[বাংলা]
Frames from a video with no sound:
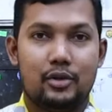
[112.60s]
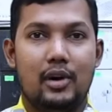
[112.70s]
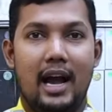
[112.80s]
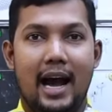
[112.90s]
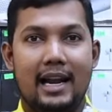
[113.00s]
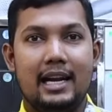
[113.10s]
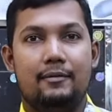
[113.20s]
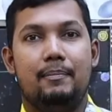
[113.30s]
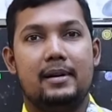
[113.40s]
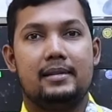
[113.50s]
আসলে হান্ড্রেড
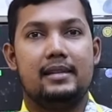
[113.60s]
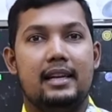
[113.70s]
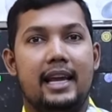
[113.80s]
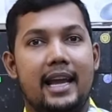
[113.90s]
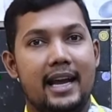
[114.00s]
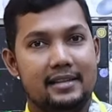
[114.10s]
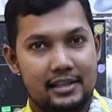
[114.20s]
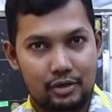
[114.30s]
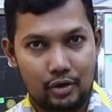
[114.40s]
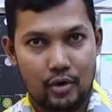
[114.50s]
পার্সেন্ট
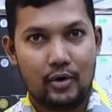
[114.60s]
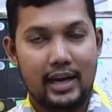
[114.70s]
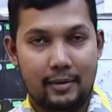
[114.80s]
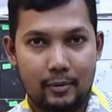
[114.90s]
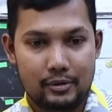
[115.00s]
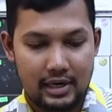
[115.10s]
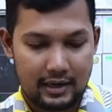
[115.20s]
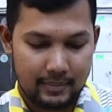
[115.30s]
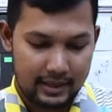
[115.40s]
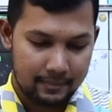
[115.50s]
এএনসি সহ এয়ারপোর্টস
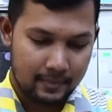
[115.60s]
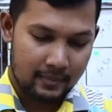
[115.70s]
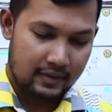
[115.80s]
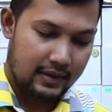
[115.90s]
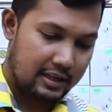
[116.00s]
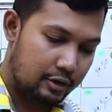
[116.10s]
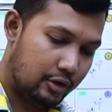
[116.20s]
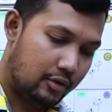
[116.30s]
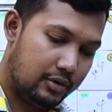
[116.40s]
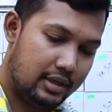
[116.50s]
লাগবে তাদের
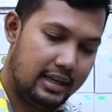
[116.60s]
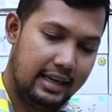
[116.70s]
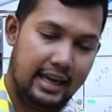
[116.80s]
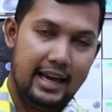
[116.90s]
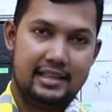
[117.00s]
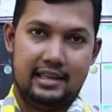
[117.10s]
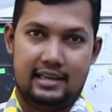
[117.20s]
জন্য হচ্ছে কি এই যে